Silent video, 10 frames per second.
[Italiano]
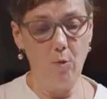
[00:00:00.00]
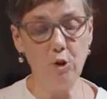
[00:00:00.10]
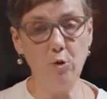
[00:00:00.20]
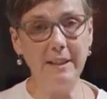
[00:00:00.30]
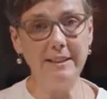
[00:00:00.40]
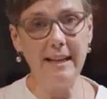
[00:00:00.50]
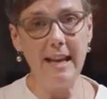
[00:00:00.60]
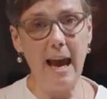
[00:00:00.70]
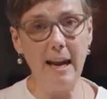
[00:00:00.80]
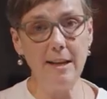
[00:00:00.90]
Questo
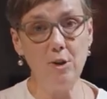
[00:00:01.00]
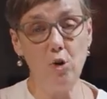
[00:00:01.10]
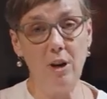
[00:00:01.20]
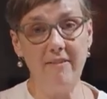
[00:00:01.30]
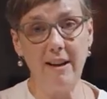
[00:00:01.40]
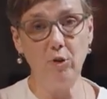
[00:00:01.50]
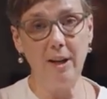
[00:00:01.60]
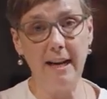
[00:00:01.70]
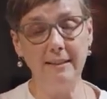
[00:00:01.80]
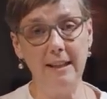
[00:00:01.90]
materiale, sollevato a
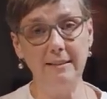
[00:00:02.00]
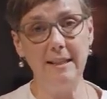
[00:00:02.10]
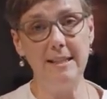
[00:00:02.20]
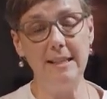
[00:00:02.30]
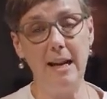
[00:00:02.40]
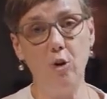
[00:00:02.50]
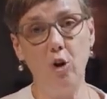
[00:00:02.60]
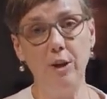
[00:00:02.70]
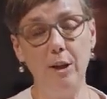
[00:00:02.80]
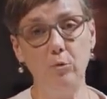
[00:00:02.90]
grandi altezze dalla
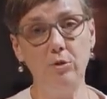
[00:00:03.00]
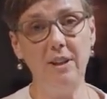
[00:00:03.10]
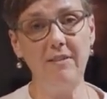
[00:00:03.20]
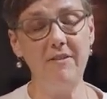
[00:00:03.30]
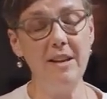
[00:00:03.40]
colonna eruttiva,